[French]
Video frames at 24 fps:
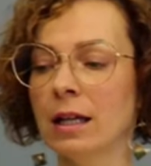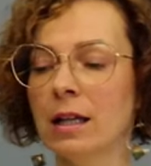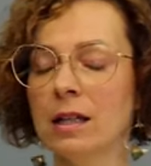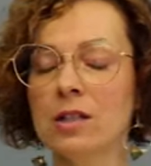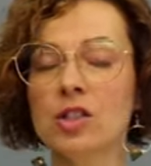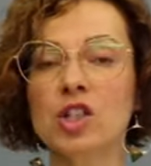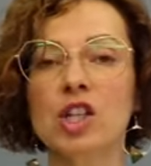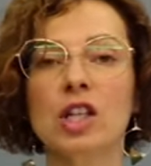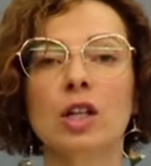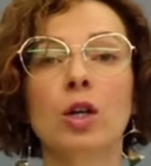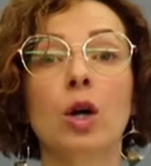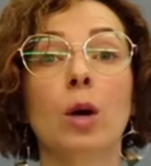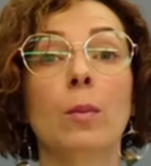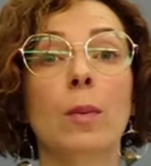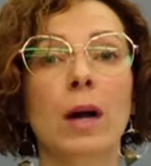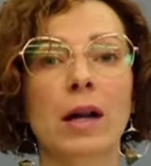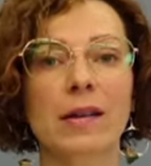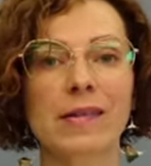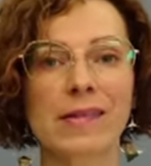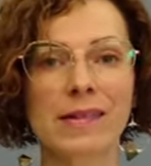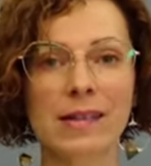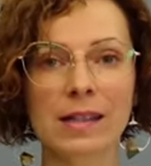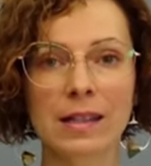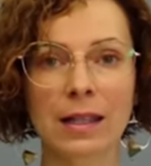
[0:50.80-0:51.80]
Quand j'ai
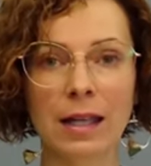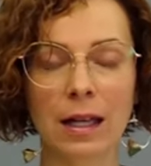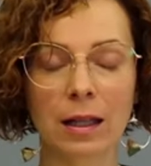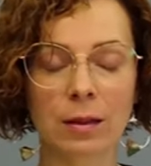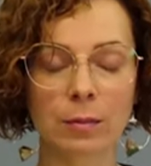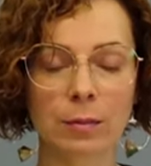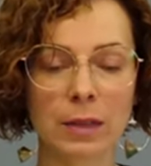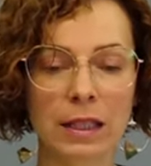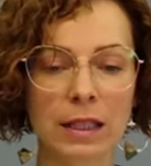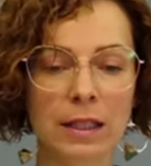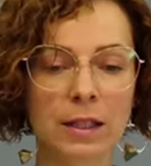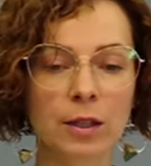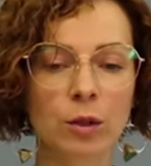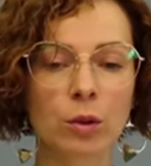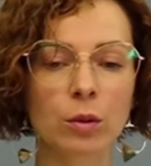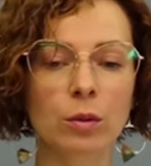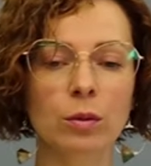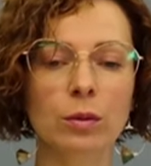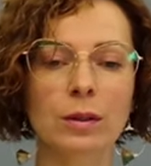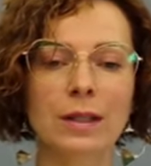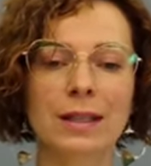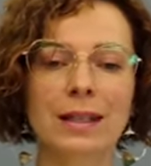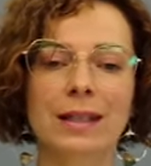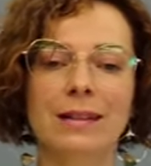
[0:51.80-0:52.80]
commencé dans le
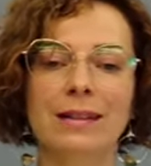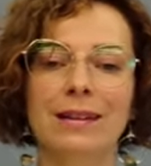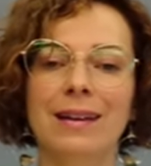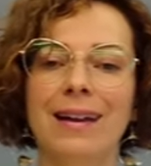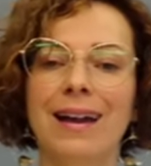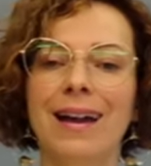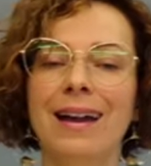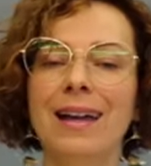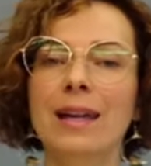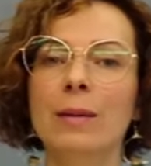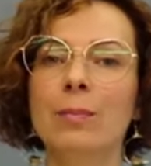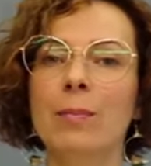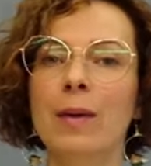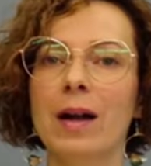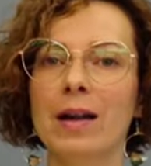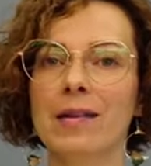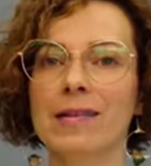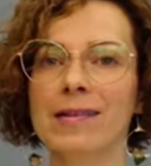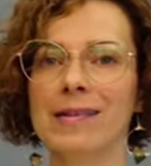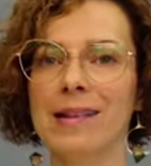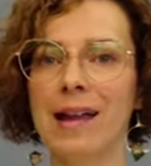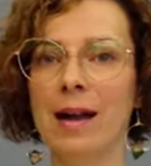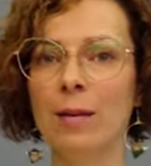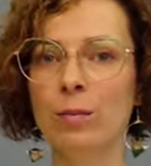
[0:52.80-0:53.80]
milieu, il était
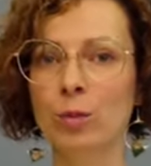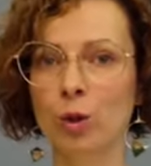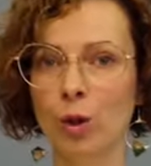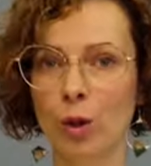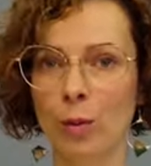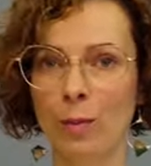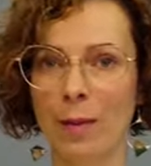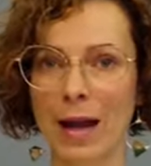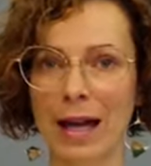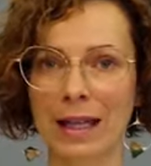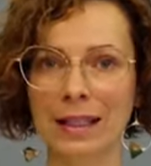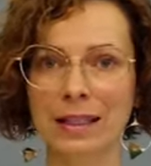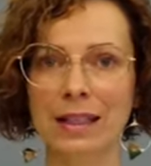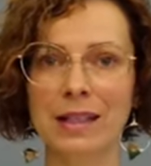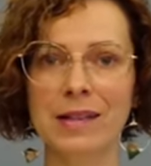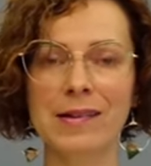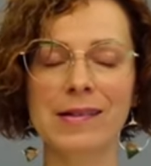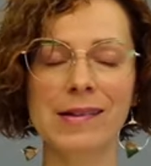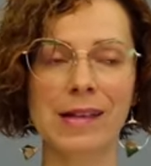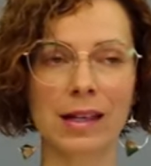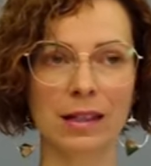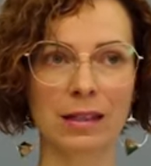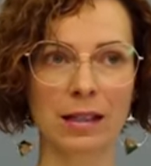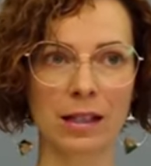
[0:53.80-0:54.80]
impensable de
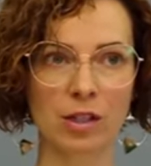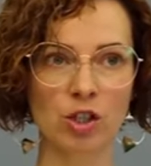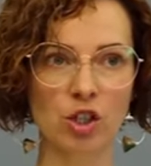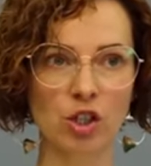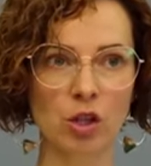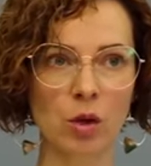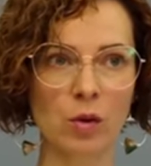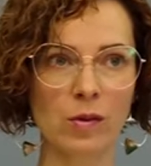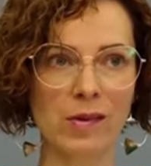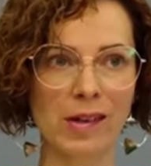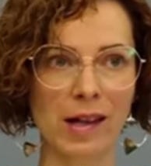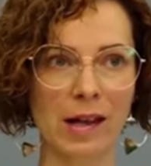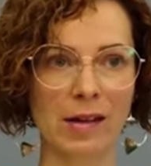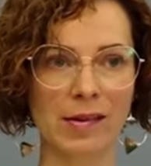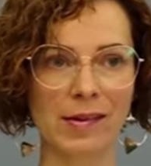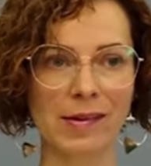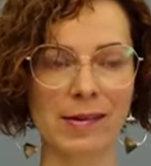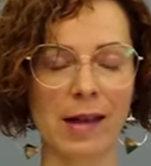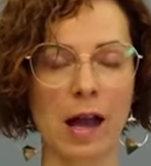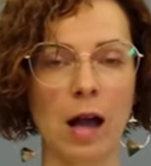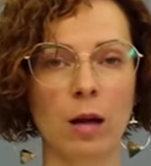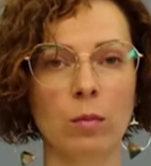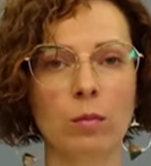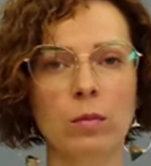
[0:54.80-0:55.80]
marier certaines choses
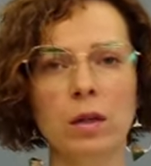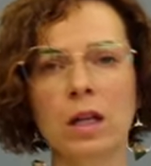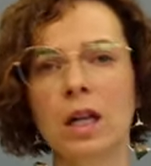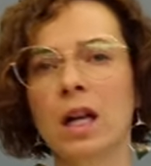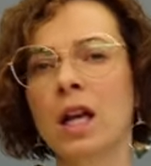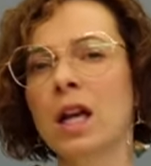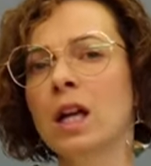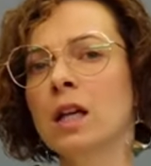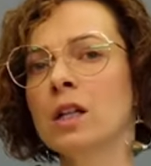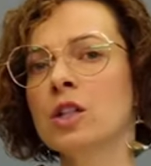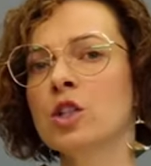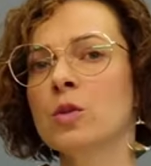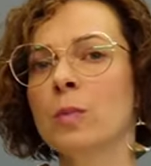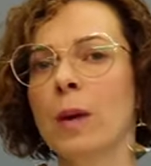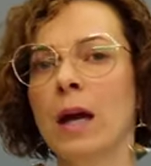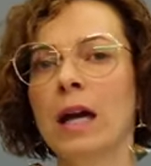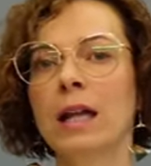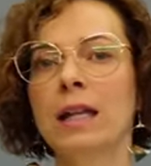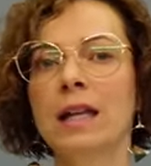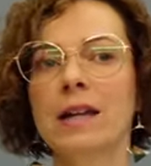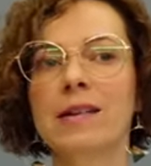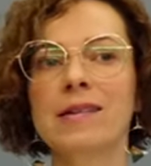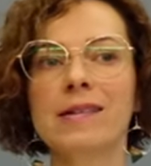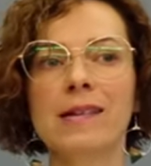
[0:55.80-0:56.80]
ensemble. Je
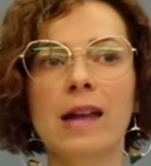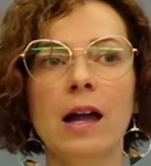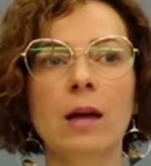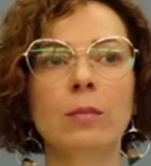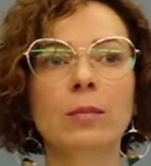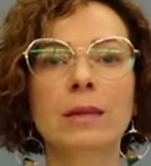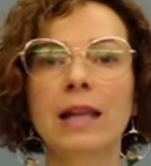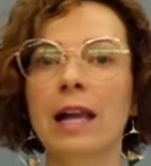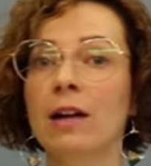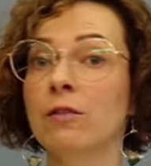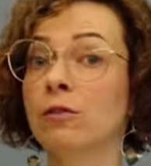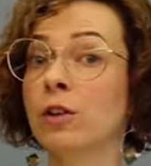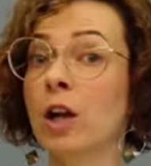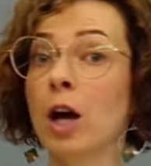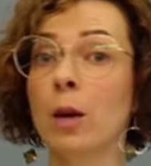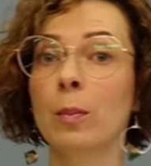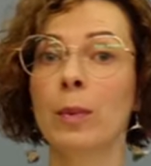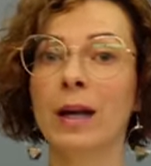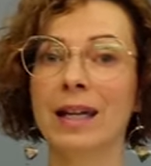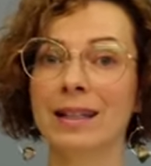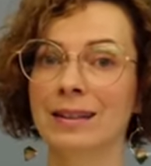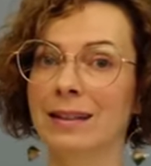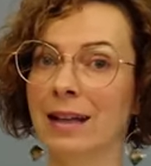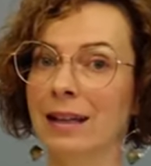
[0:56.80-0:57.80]
prends l'exemple de la
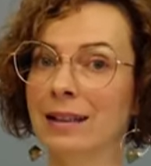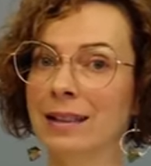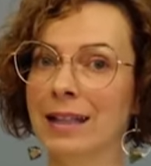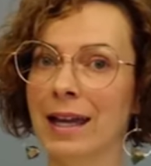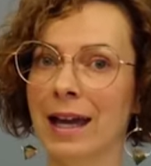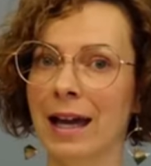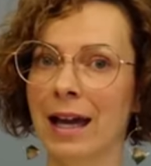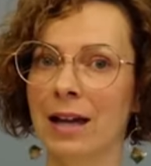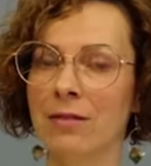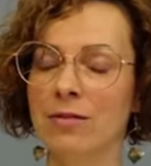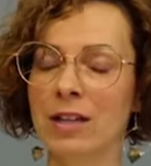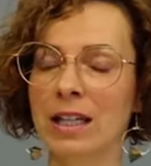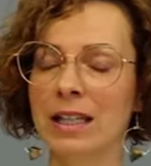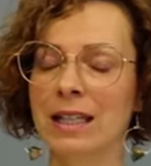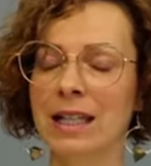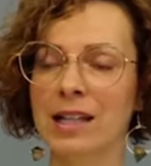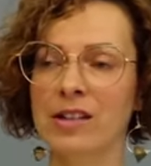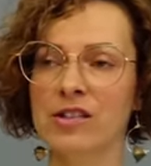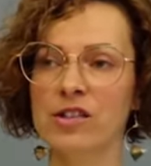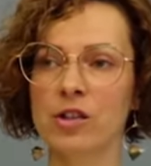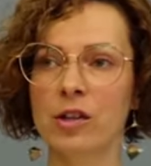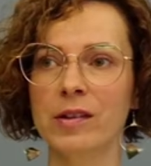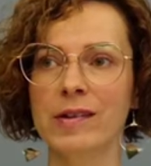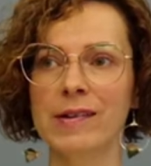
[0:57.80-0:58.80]
fleur printanière avec
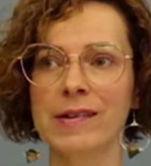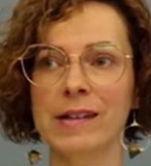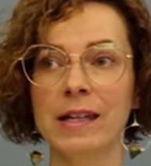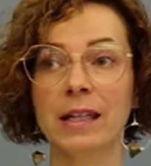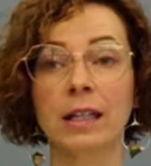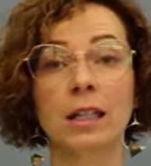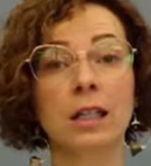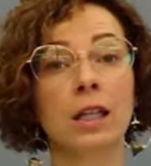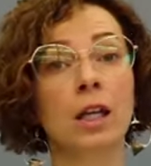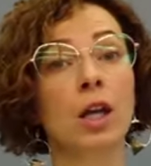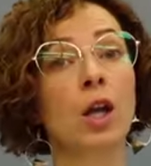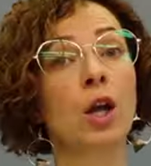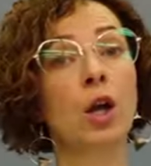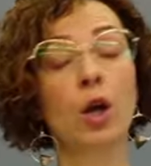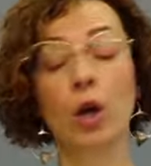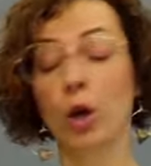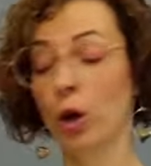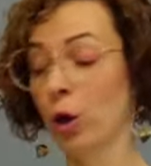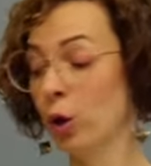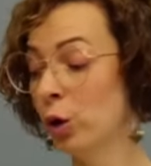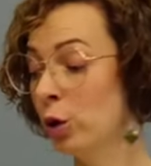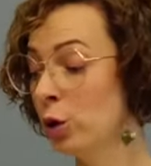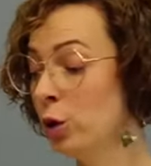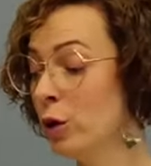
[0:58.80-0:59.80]
l'exotique,
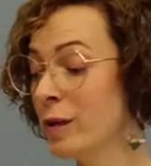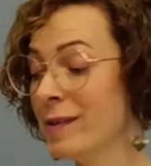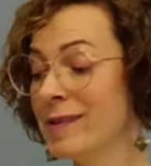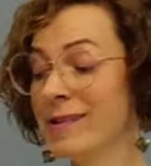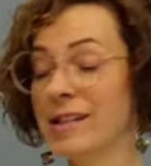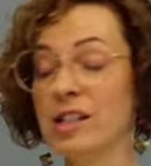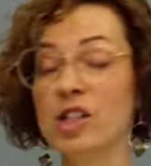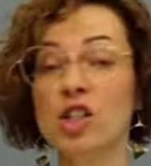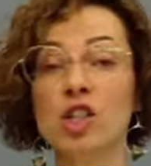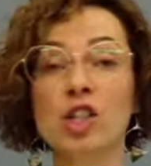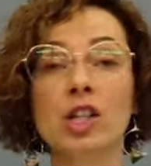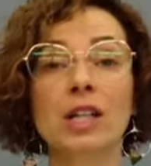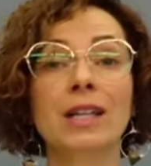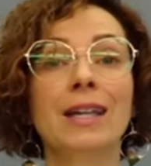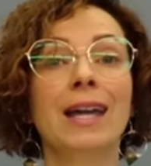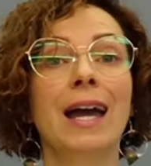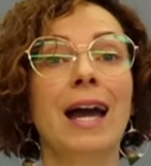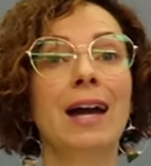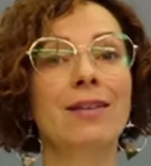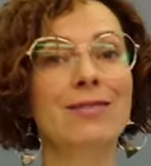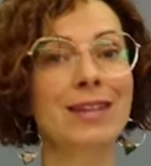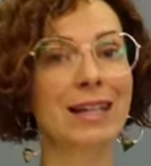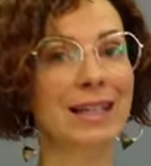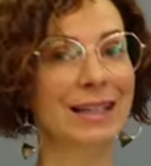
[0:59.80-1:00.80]
le séché
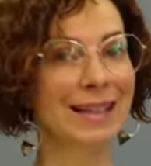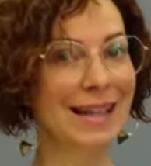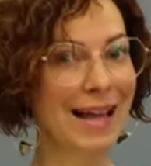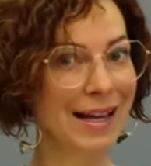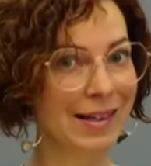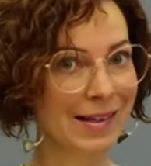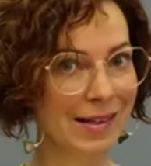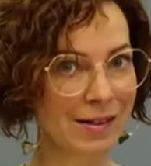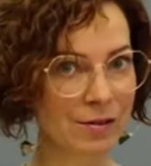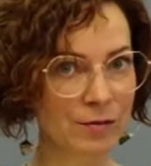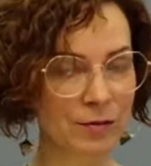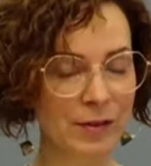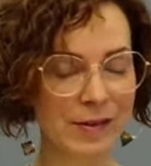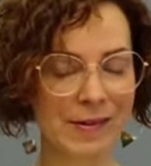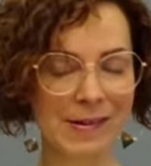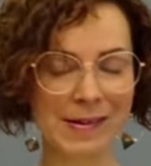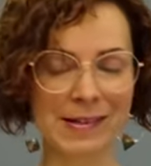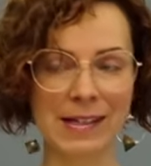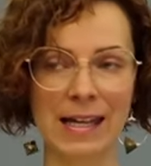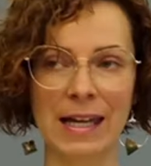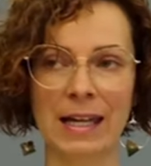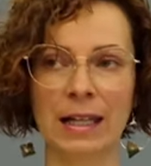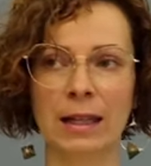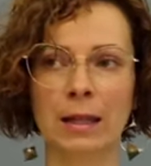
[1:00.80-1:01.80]
avec
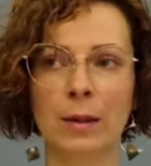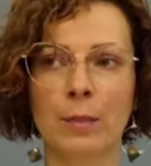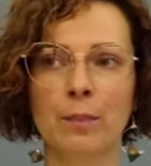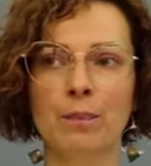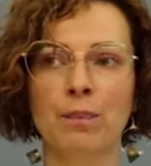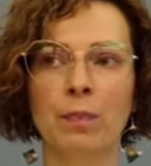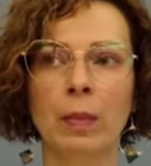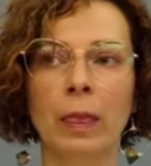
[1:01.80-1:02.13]
l'artificiel.